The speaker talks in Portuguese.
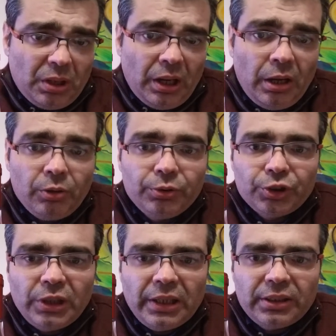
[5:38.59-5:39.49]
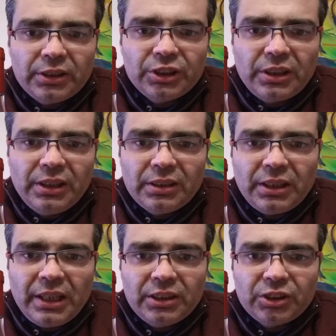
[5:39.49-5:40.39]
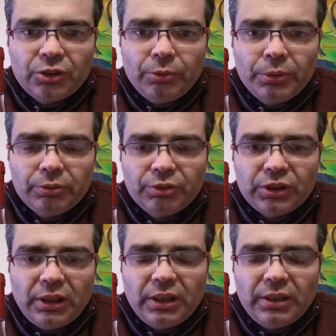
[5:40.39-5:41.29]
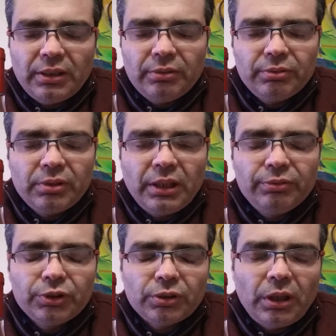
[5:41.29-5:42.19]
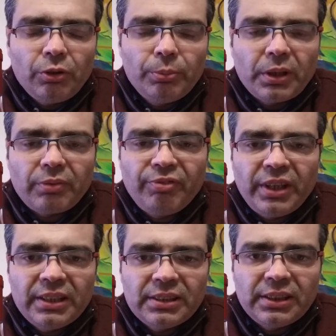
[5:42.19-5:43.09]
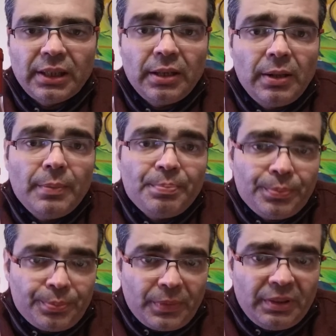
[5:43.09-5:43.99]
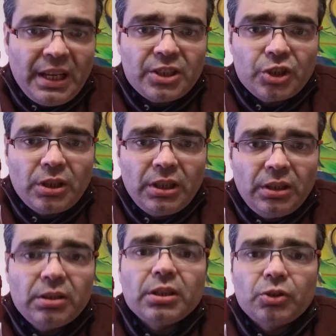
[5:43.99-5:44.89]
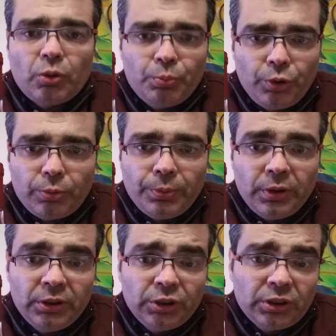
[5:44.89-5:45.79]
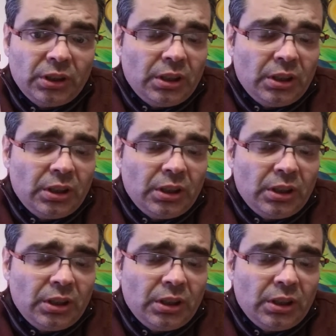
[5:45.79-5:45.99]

Há alguns néctares aqui atrás, como eu já dei-vos alguma referência, desta quinta são muito bons.